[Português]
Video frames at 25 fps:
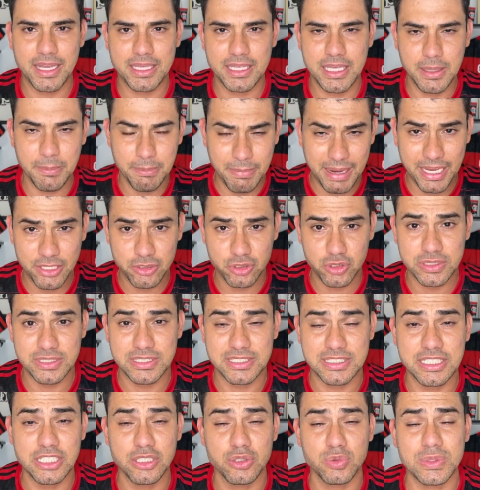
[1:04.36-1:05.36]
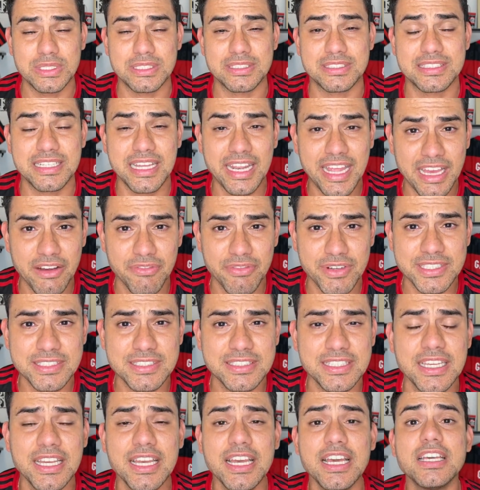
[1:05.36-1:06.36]
aqui embaixo escrito
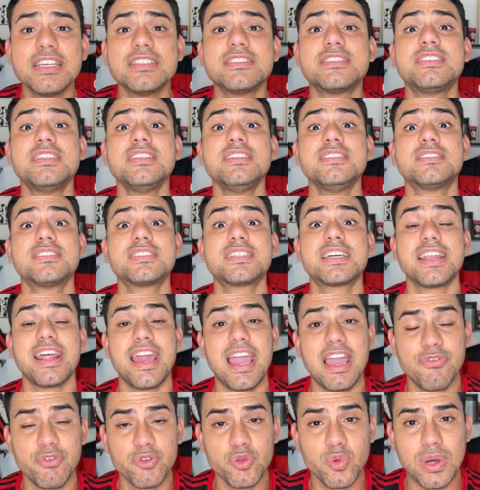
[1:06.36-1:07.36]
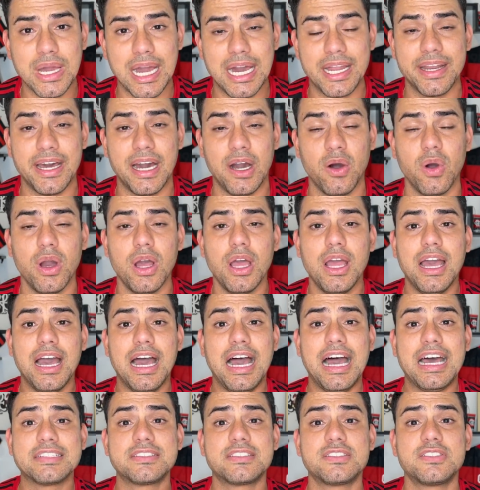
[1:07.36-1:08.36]
inscreva-se, se inscreve no canal,
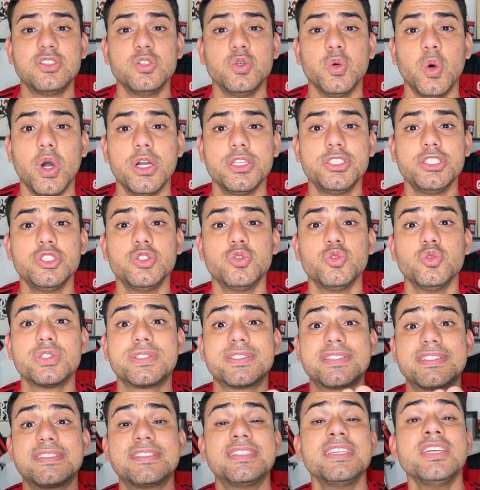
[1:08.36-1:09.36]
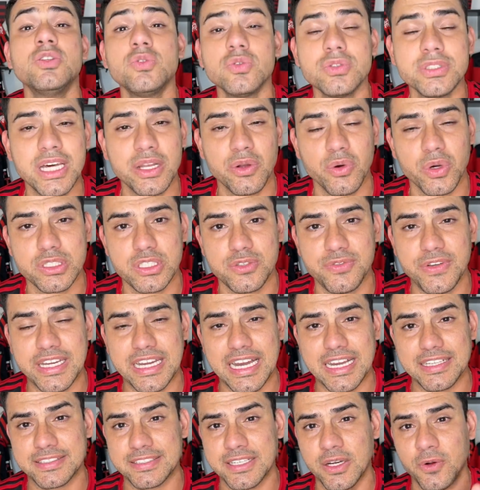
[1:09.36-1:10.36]
acione o sino da
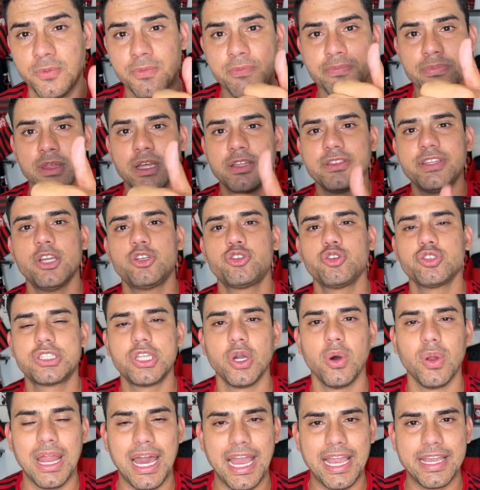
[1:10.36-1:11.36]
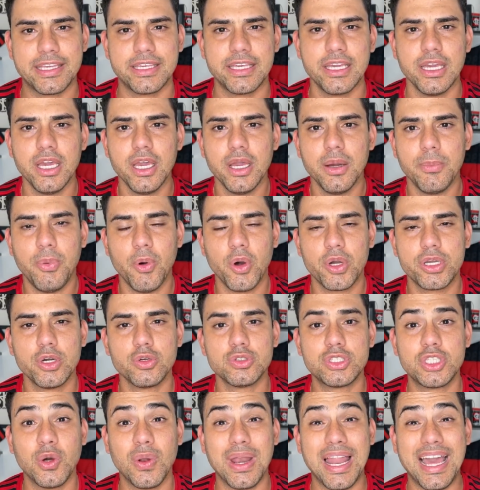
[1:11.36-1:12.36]
notificação, deixa o teu like, porque o
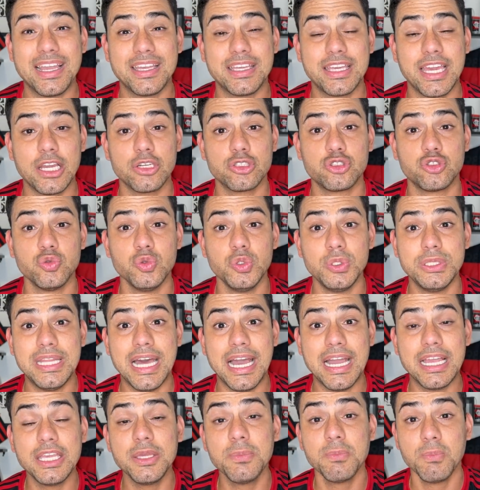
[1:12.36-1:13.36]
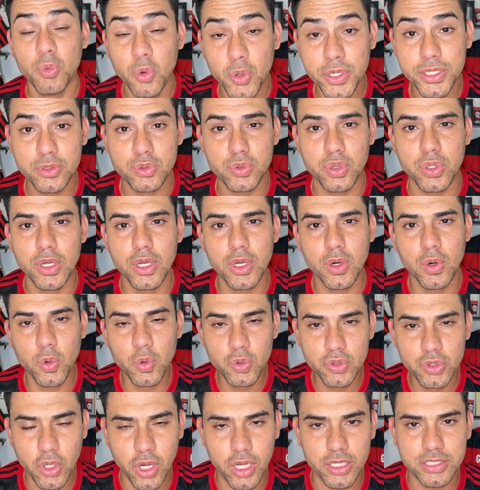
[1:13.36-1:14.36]
teu like ajuda e muito
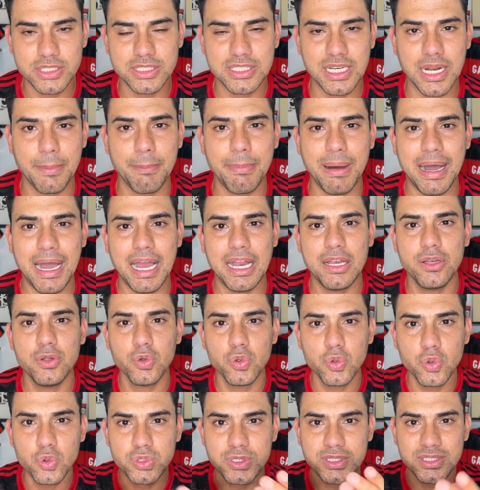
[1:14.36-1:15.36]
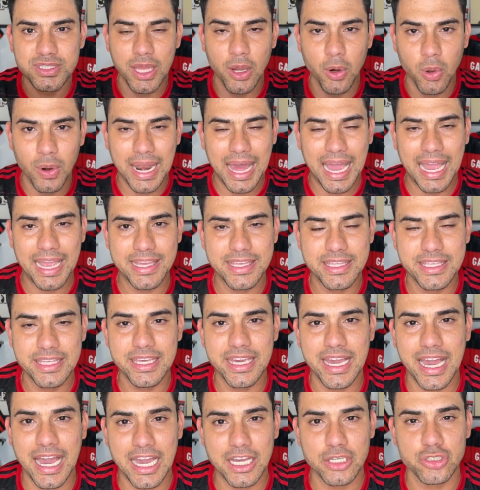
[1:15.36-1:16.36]
o nosso trabalho, o teu
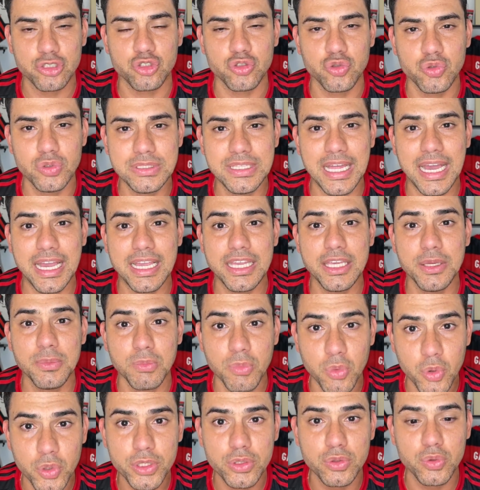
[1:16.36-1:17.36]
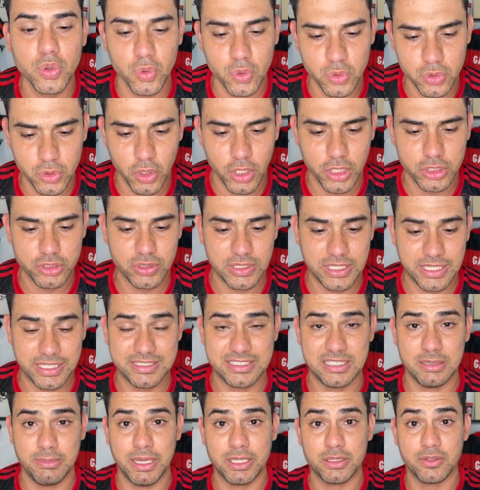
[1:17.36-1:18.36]
like ajuda e muito o nosso
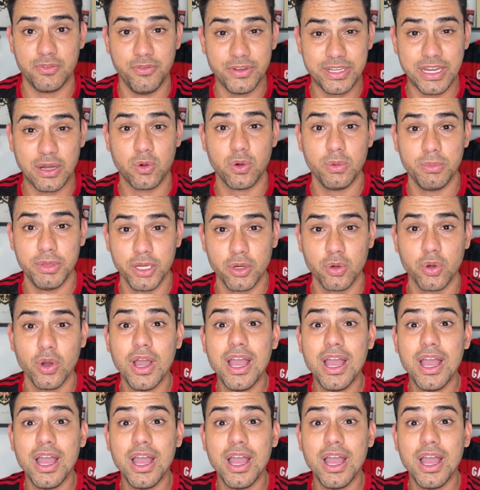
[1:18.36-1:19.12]
crescimento. Fica comigo